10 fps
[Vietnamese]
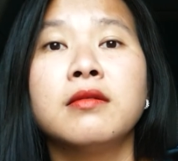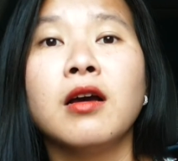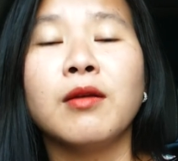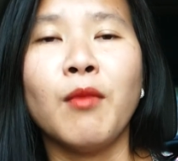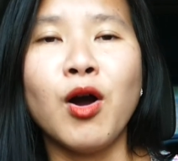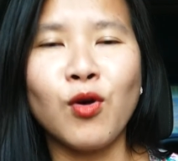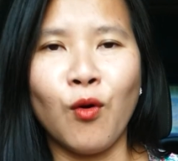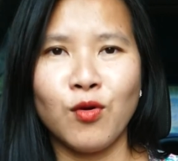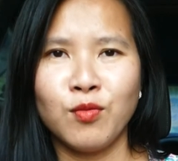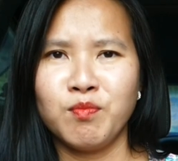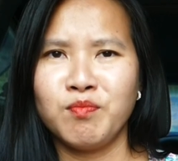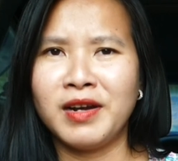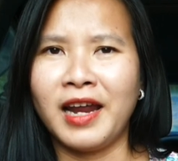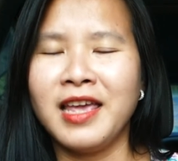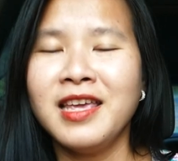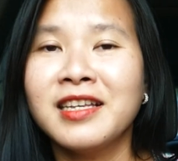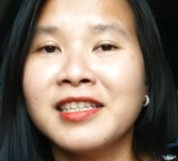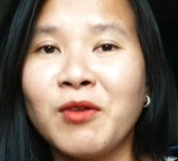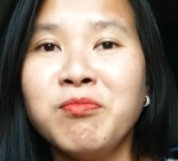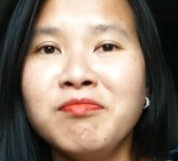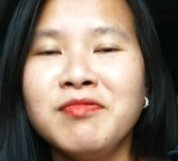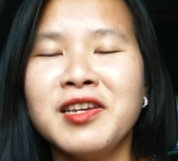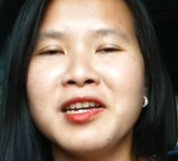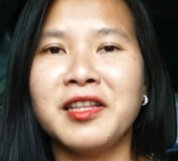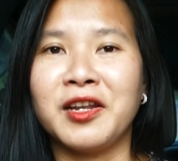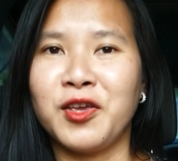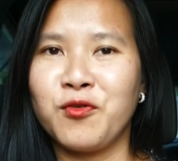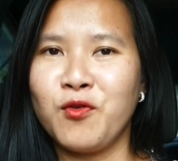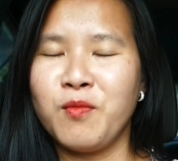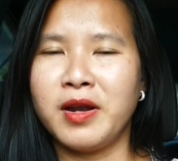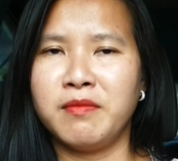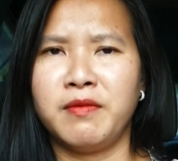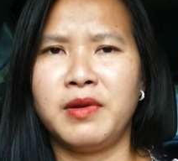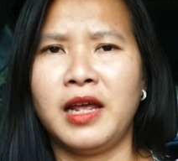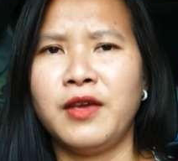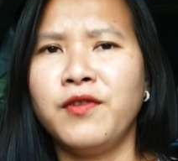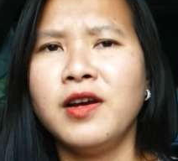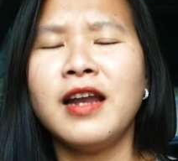đừng bỏ cuộc mình hãy sống với cái tình yêu của mình mà mình hãy phấn